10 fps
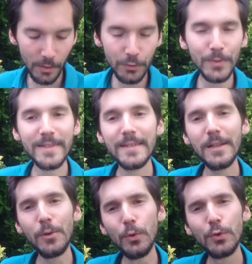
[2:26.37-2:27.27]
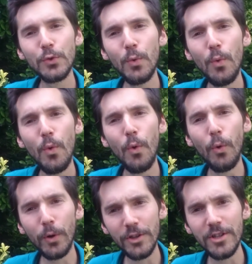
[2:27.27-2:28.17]
Ensuite, c'est le son
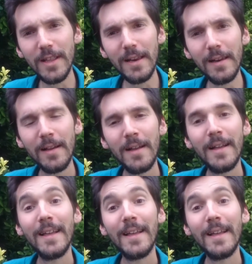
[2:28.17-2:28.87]
originel.